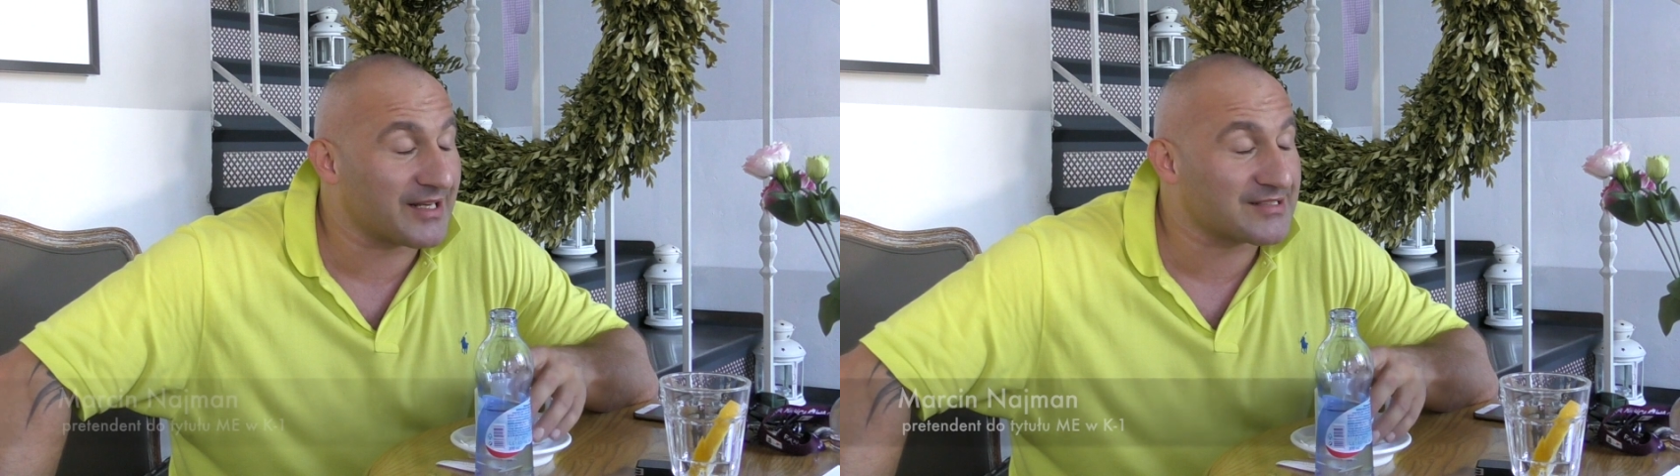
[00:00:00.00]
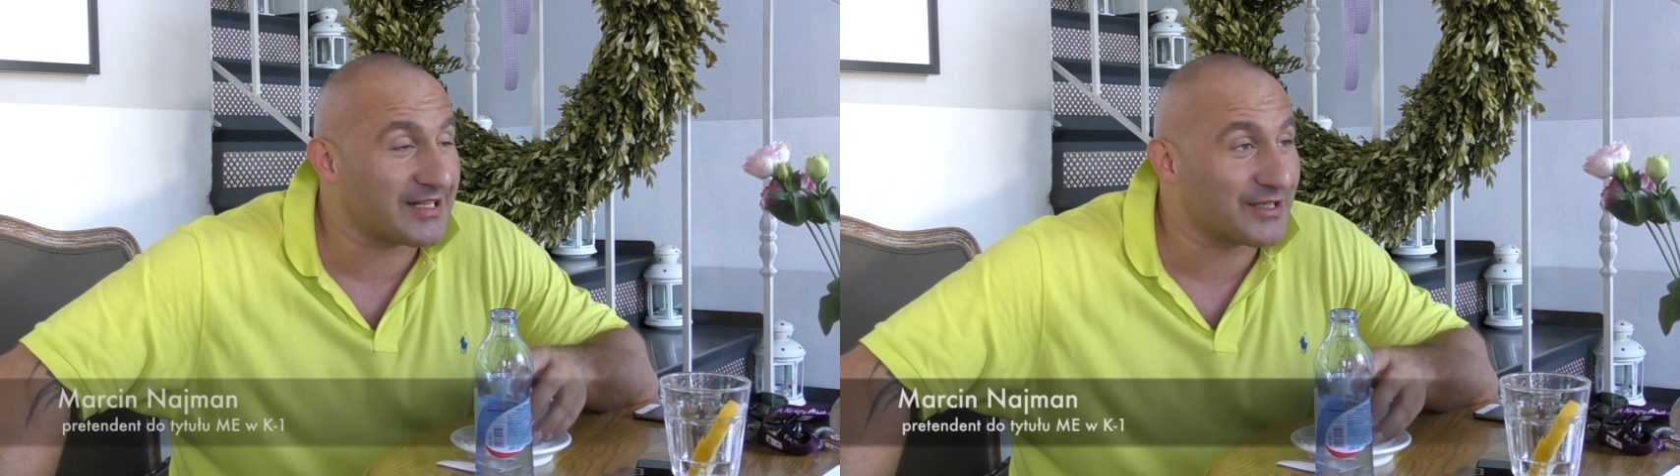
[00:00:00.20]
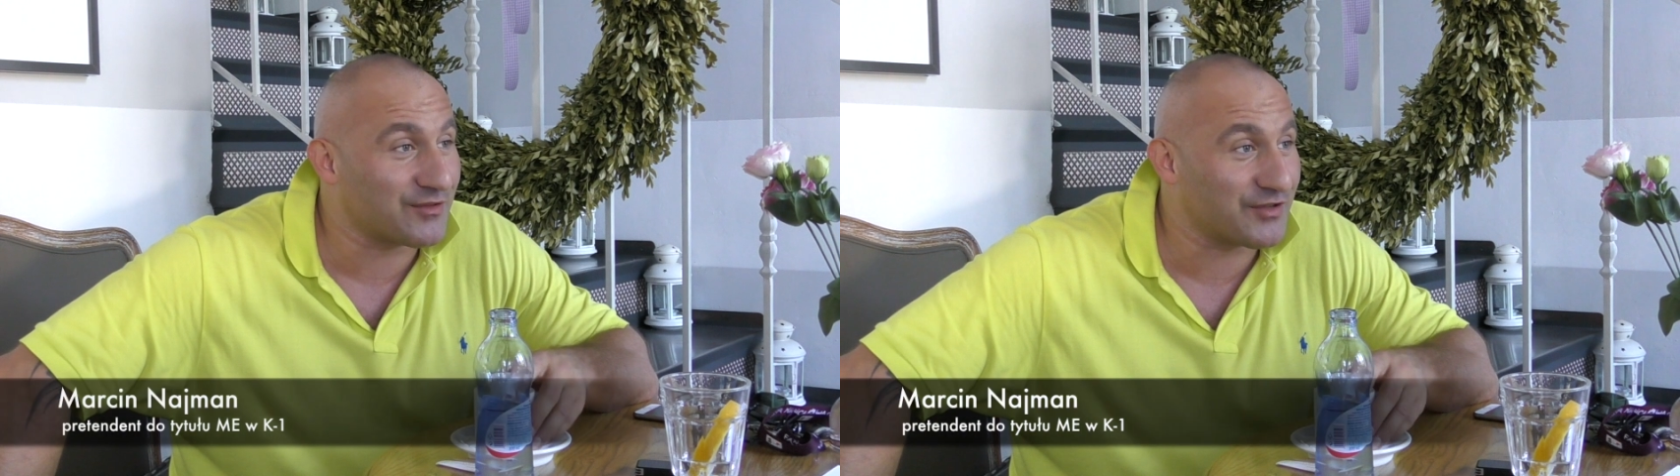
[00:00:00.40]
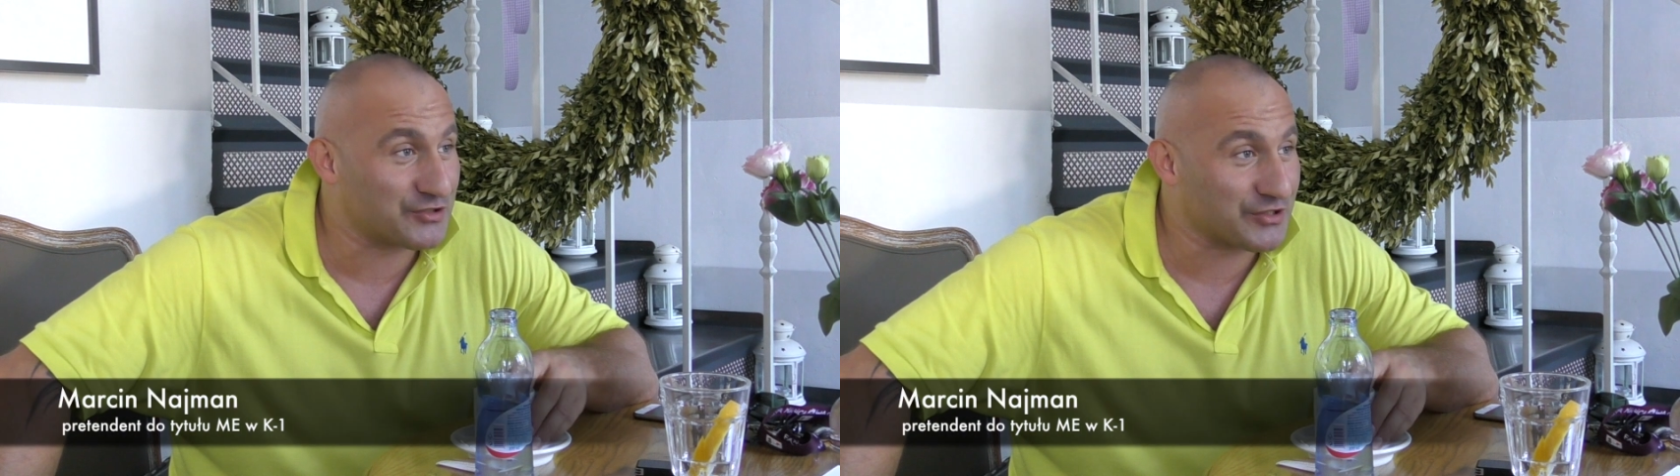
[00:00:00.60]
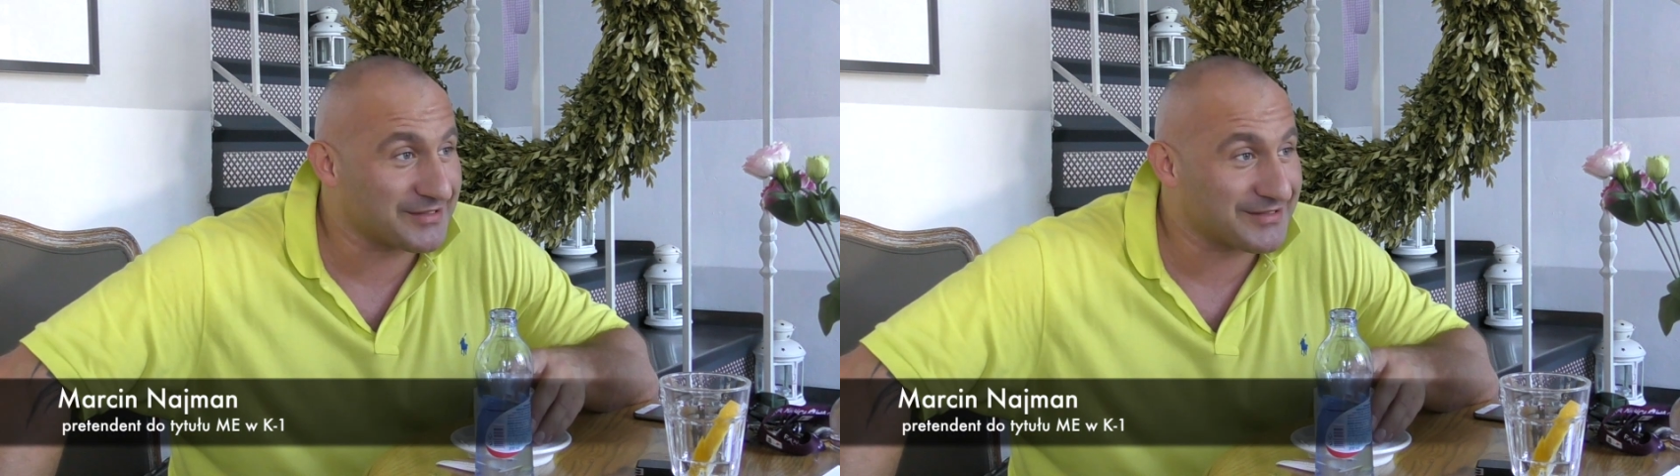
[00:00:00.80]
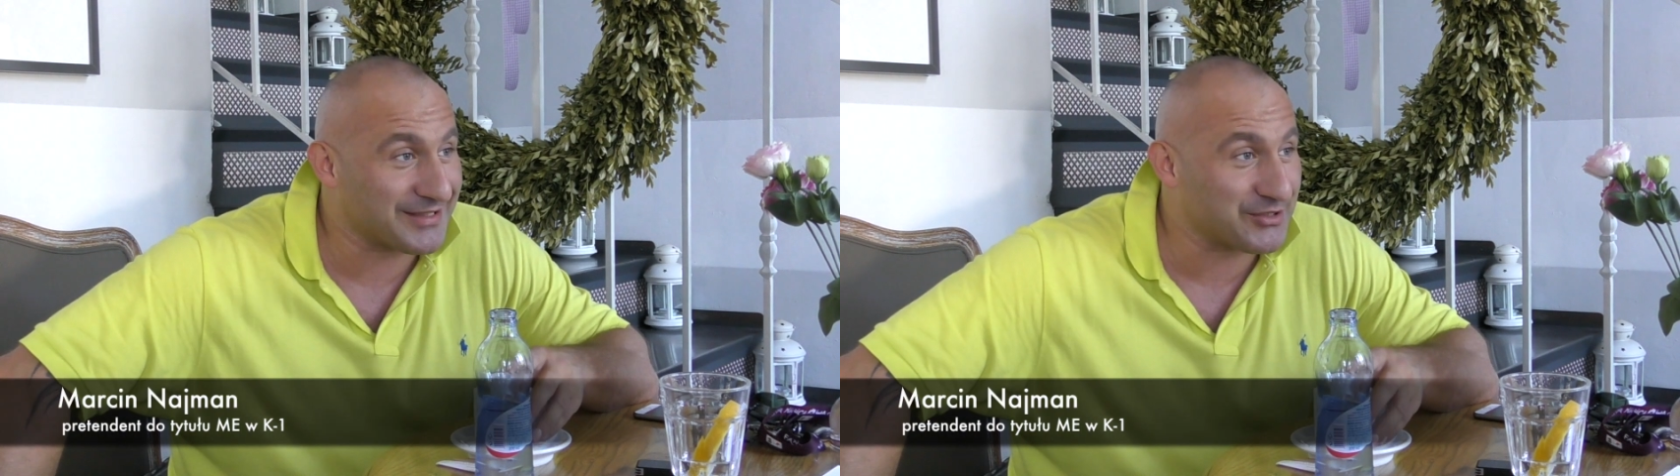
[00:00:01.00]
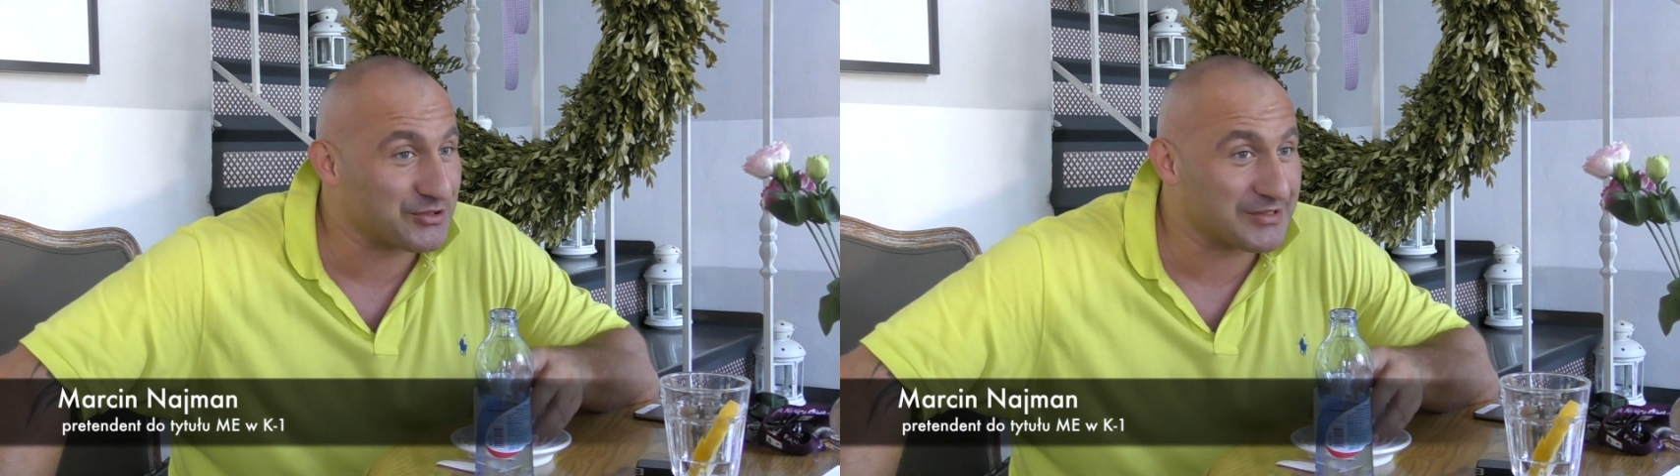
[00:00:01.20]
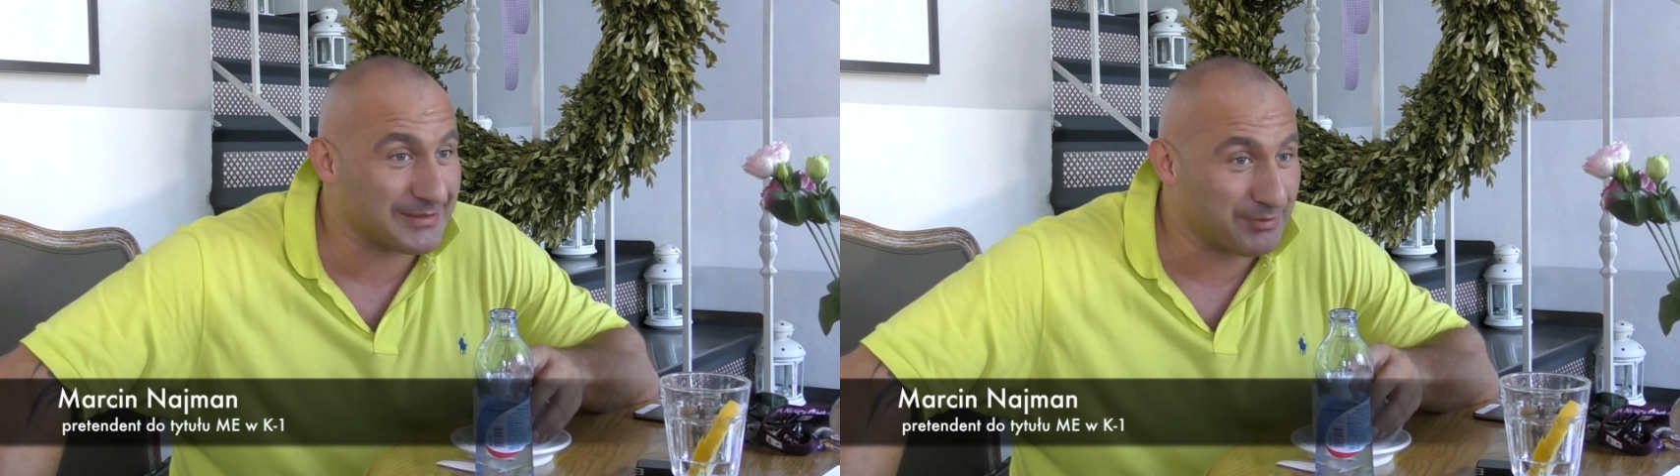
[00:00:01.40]
jazda na rowerze. Tego
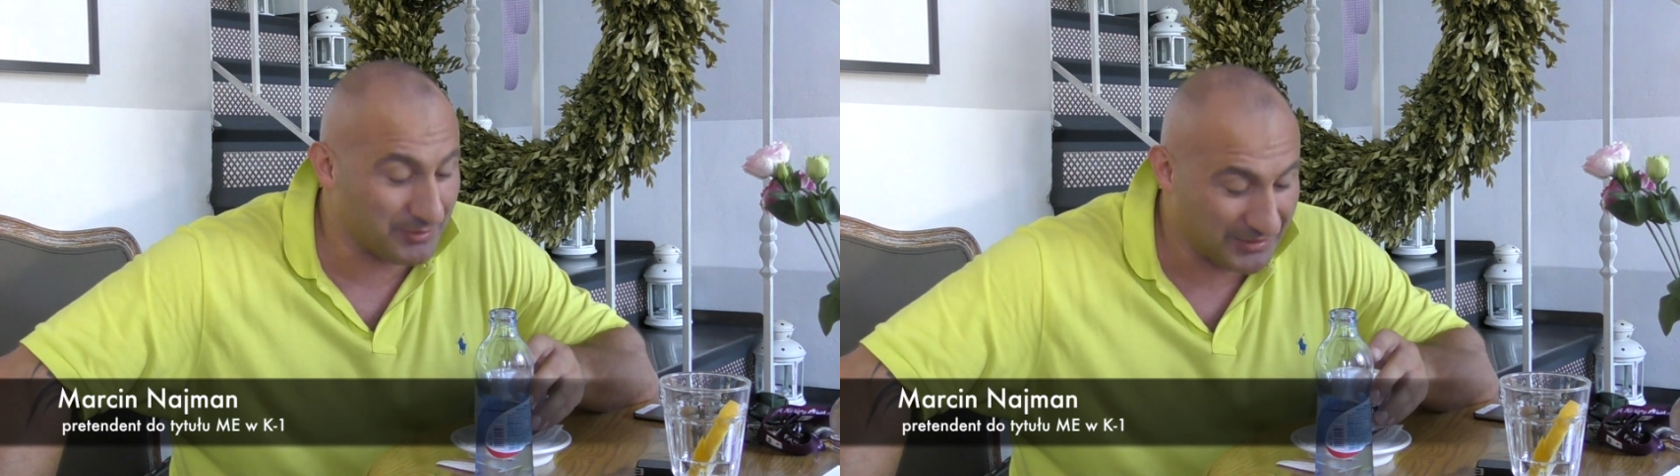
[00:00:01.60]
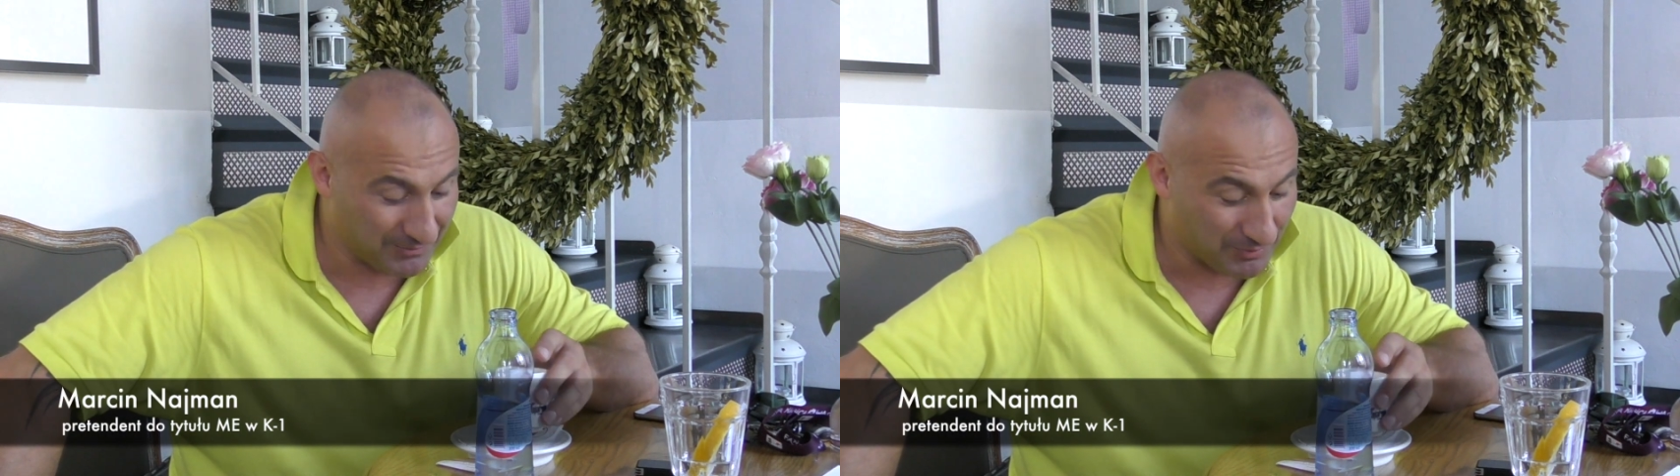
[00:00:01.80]
się nie zapomina,